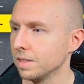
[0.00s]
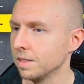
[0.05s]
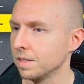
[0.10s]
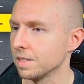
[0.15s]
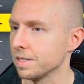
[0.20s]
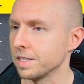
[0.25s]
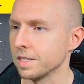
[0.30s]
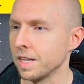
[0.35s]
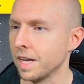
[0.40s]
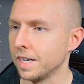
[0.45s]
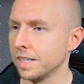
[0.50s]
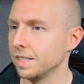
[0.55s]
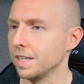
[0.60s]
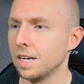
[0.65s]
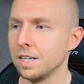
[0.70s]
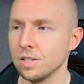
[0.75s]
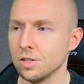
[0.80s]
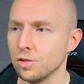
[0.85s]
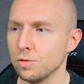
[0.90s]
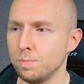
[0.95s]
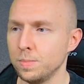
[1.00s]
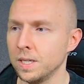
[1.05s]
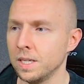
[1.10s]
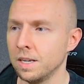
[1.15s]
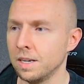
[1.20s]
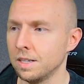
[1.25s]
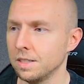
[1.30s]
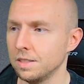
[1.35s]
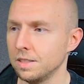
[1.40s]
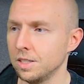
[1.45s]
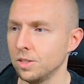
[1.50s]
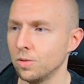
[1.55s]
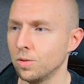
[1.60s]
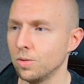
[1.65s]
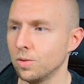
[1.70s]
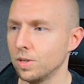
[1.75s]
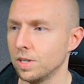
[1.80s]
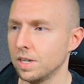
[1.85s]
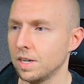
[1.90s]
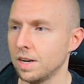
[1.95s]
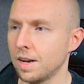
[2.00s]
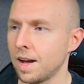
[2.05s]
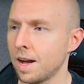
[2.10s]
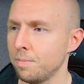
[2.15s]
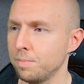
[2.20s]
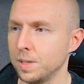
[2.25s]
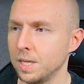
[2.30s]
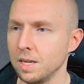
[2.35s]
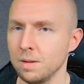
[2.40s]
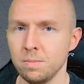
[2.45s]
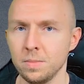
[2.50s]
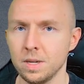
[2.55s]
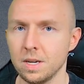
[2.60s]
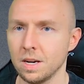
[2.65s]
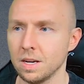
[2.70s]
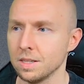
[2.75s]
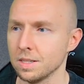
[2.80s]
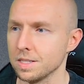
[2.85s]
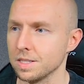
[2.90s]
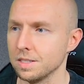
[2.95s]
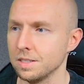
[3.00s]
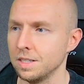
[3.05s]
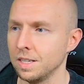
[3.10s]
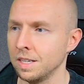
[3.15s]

Das sind eigentlich alle Spieler, die du abgeben kannst,